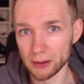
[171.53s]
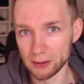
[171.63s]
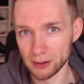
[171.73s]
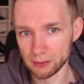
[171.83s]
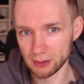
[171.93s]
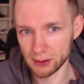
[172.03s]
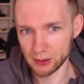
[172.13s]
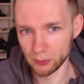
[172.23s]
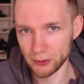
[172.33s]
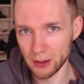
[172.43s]
Die, dass
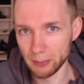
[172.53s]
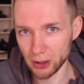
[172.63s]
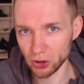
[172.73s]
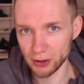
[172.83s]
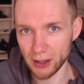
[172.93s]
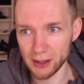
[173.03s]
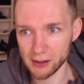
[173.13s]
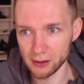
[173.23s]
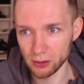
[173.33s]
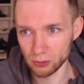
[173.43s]
so viele Menschen da
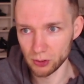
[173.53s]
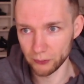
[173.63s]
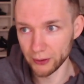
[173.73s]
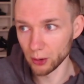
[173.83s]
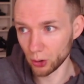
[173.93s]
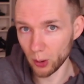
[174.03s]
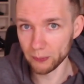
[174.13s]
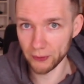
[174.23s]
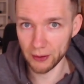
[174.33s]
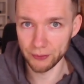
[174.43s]
sind und so viele
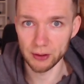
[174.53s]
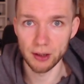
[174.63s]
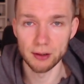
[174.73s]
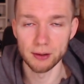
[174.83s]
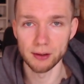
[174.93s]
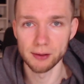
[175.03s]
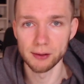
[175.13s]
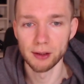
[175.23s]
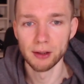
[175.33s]
Köpfe einfach dahinter sind